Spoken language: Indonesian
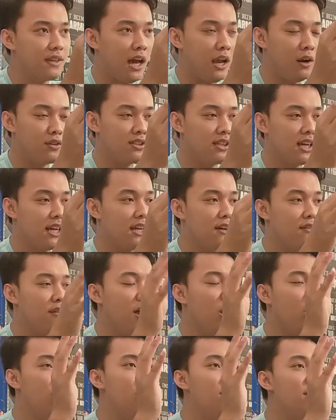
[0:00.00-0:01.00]
Halus sekali.
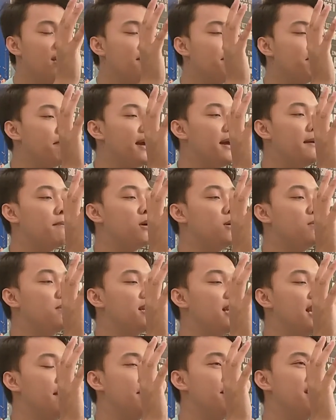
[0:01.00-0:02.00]
Walaupun ini PE belum
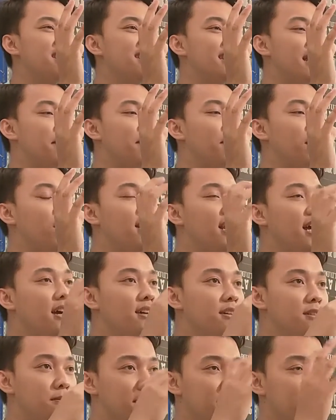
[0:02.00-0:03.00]
dilapisi teflon
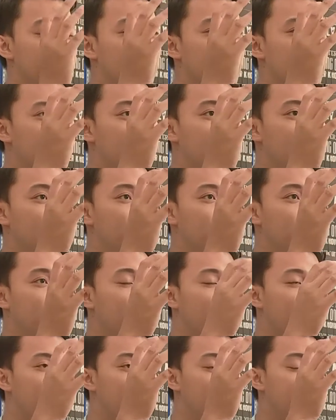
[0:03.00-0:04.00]
ya, seperti merek-merek yang
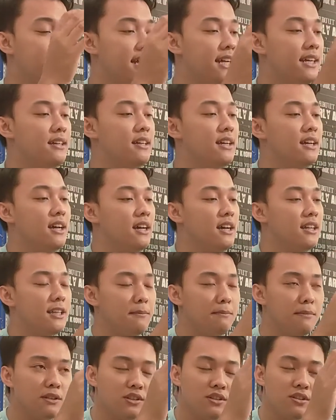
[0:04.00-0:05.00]
lainnya,
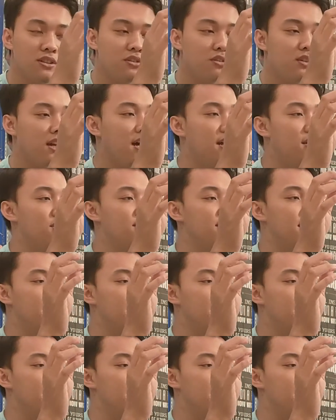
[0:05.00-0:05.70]
tapi ini sudah halus